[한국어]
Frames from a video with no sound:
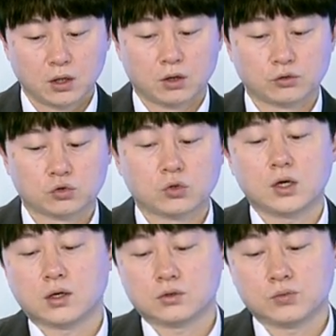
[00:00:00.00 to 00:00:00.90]
어,
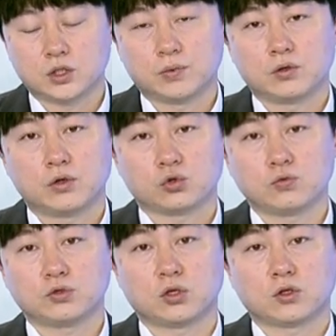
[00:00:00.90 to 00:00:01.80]
주가가 좀 12월
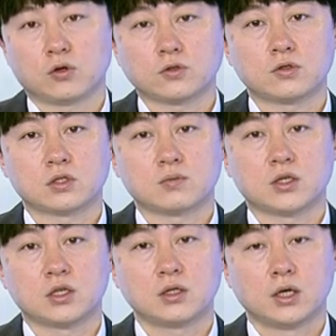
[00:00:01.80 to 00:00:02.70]
초부터
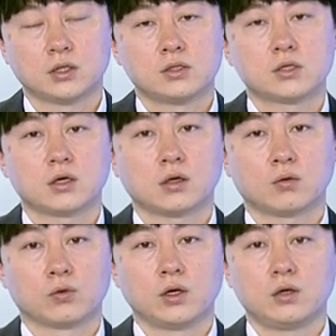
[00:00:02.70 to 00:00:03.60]
떨어졌지만은 이제
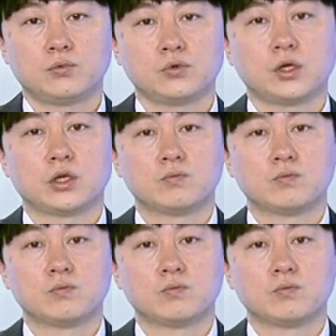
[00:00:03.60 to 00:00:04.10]
올해 1분기,